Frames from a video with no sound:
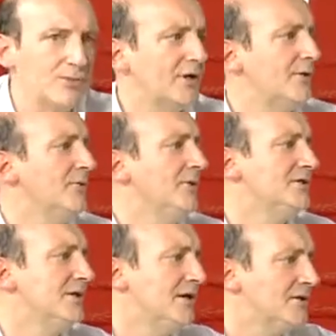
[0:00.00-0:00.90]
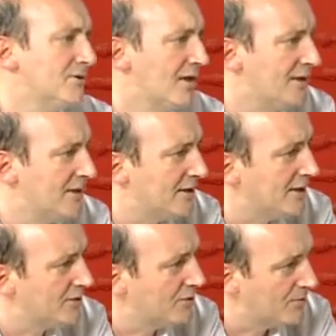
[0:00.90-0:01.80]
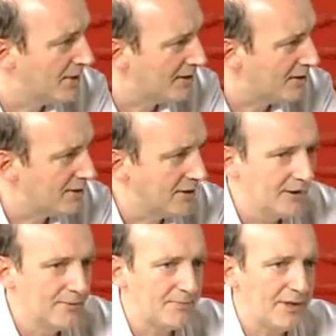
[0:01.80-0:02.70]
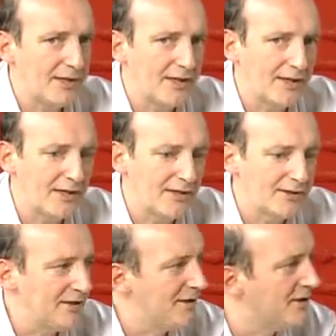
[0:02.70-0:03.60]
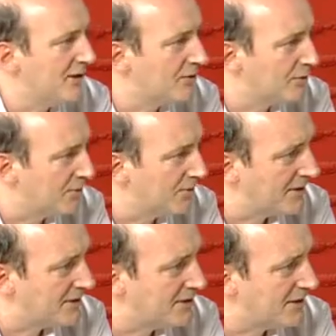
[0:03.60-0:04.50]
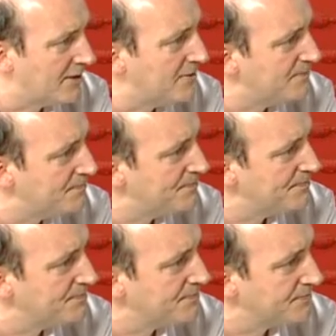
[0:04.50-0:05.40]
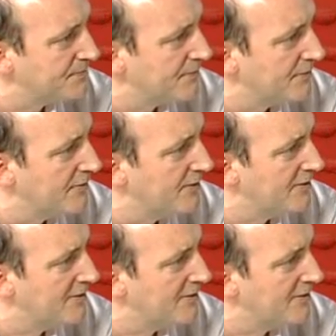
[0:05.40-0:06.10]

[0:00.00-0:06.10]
por la Universidad Nacional de Tucumán para dirigir al coro universitario. ¿Y su